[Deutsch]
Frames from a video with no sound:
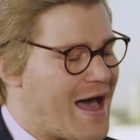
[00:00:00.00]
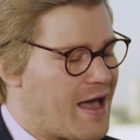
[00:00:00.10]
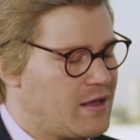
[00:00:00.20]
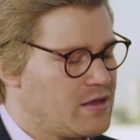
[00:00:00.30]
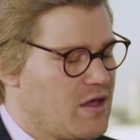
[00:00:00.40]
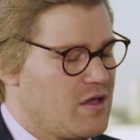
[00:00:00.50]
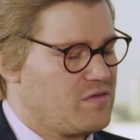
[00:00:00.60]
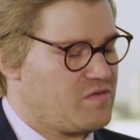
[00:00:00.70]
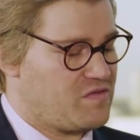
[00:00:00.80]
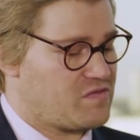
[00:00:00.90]
A,
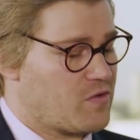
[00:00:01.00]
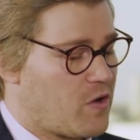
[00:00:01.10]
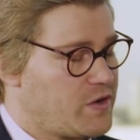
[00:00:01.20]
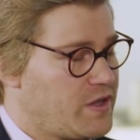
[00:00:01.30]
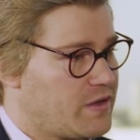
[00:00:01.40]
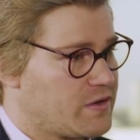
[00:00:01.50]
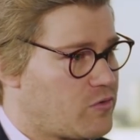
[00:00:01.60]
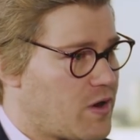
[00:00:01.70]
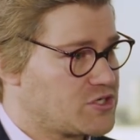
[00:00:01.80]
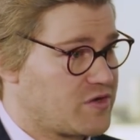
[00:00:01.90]
Sie stalken Ihren
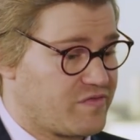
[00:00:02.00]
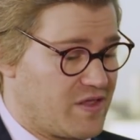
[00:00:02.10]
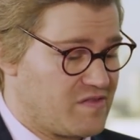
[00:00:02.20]
Crush auf